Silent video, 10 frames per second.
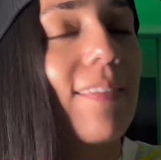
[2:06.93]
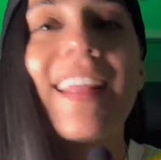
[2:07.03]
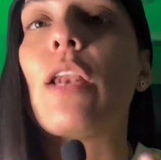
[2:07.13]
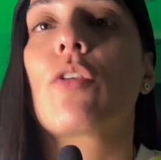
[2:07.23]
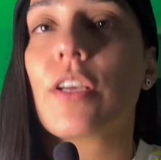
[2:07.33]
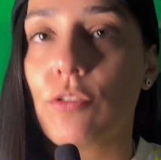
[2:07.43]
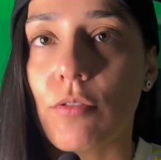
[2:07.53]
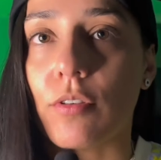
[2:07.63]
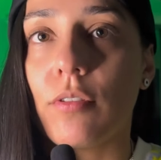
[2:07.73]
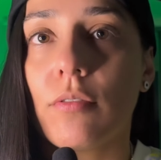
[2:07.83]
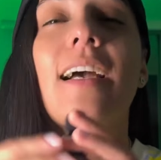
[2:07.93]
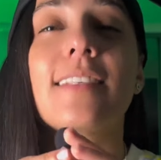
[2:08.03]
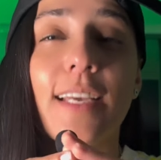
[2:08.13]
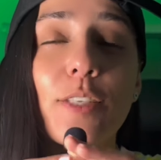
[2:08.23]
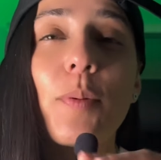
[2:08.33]
de lo que son.
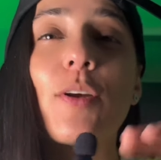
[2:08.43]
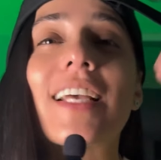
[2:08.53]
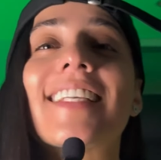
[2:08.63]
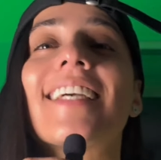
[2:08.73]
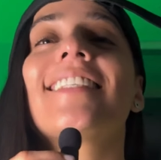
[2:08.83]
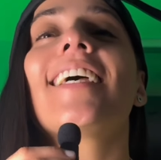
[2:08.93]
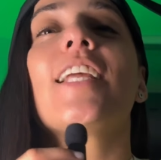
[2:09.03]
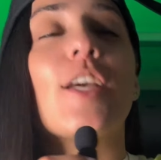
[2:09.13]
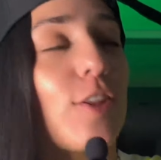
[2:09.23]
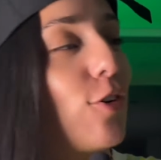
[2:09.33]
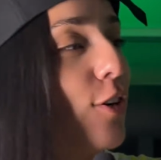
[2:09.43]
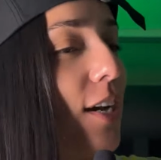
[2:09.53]
Así que espero que sigan saliendo